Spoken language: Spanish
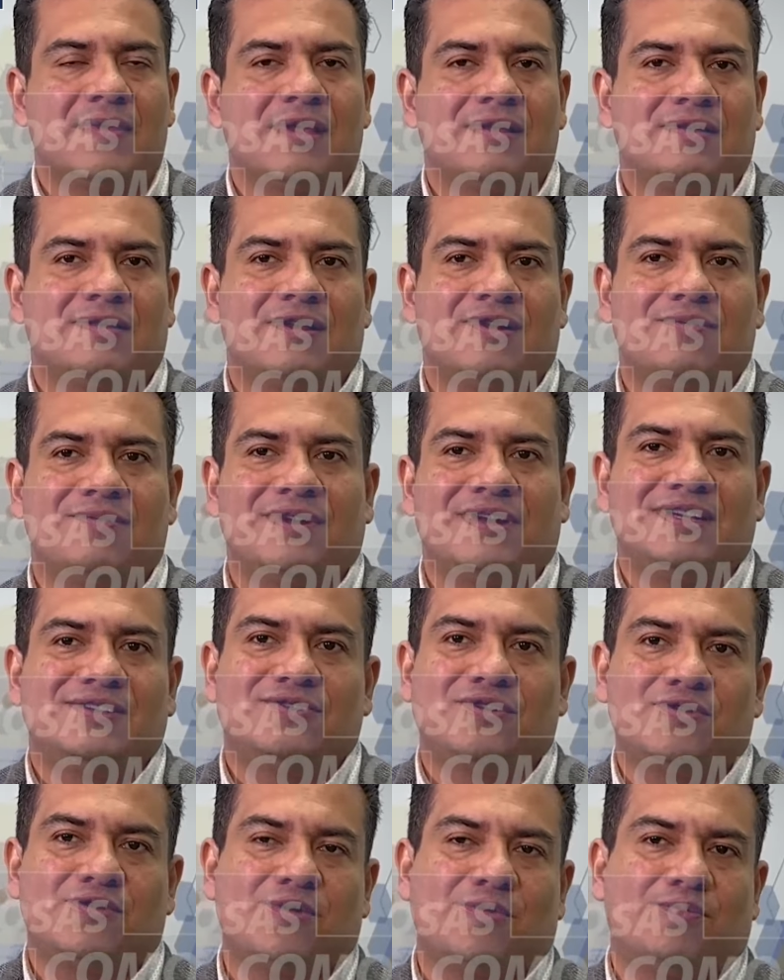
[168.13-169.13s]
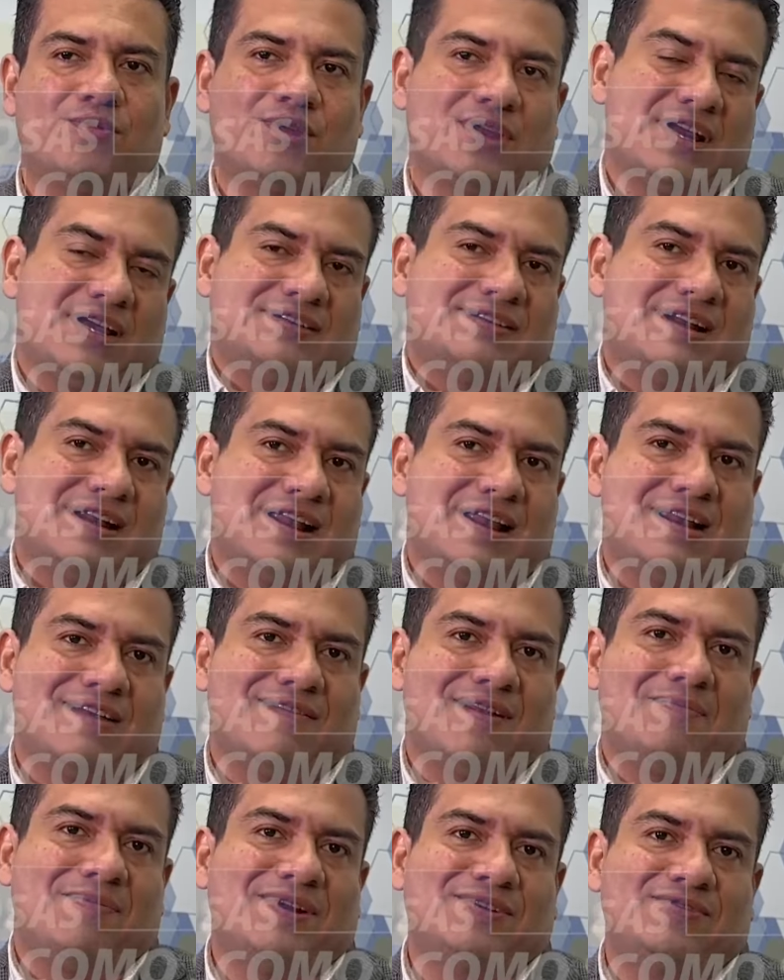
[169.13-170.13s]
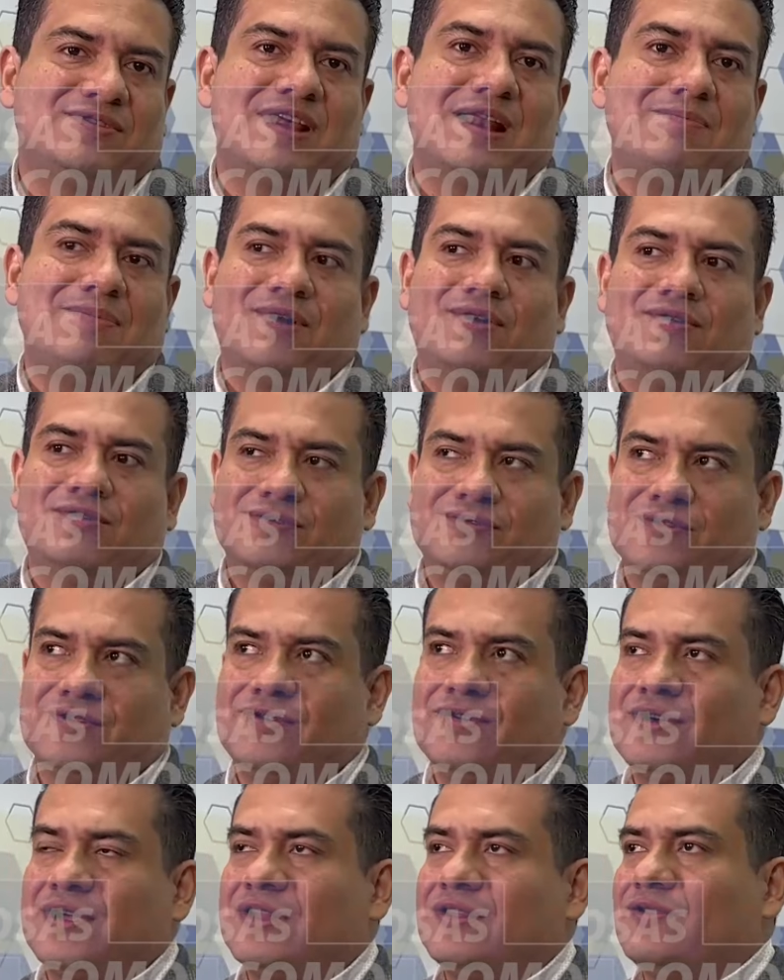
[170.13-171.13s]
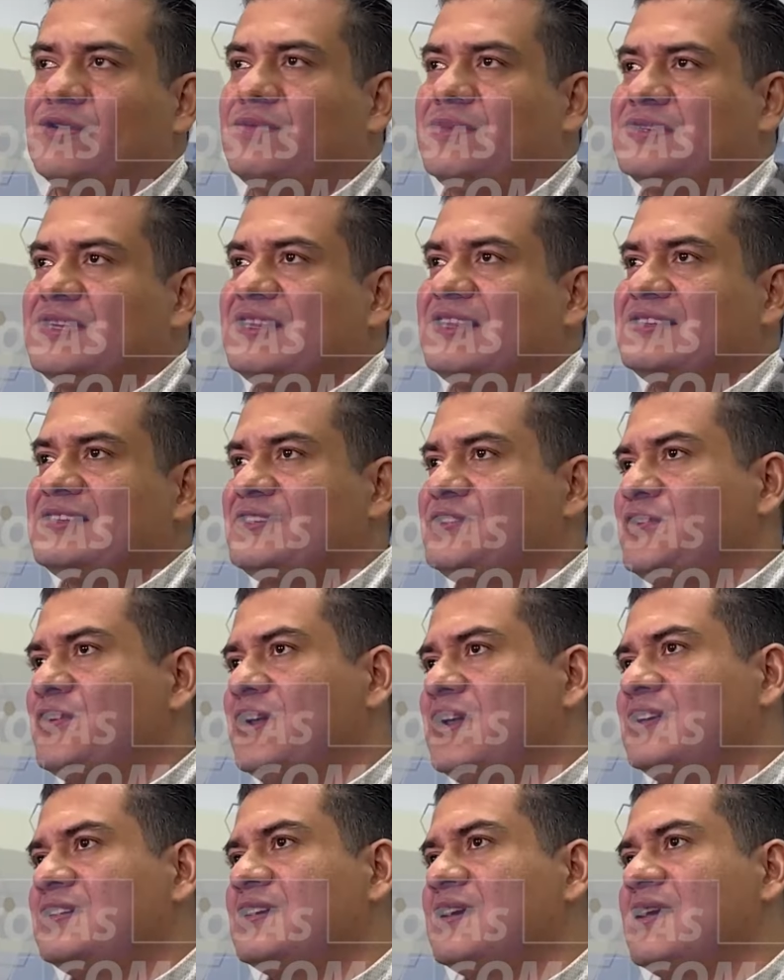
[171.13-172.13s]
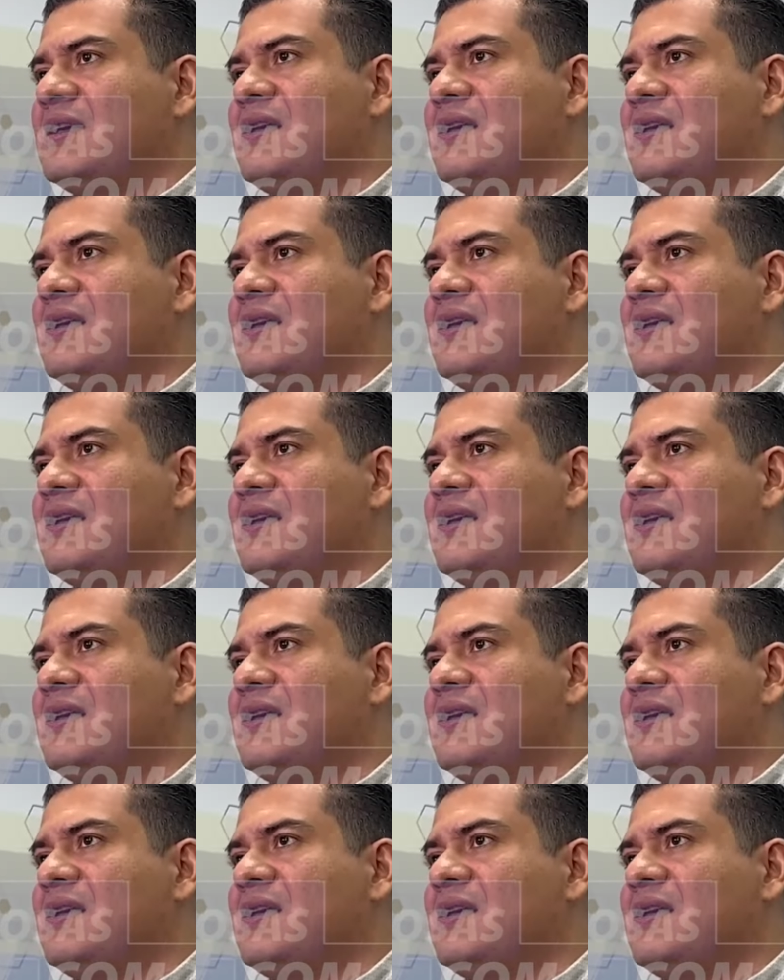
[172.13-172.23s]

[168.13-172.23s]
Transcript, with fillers: De los ministros no podría hacerla a nivel personal, pero no soy yo quien toma esas decisiones.